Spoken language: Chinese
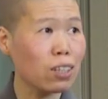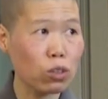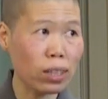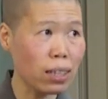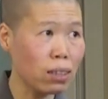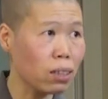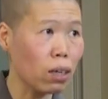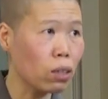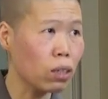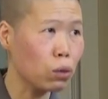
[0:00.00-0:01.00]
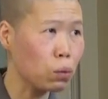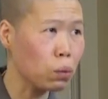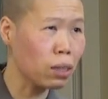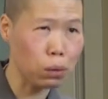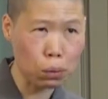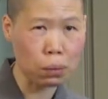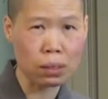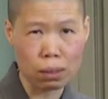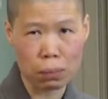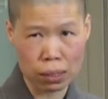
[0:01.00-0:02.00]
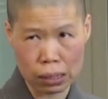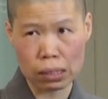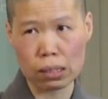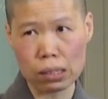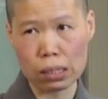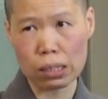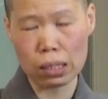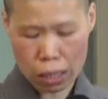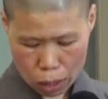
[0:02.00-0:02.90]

就开始造了很多的很多的什么生死业。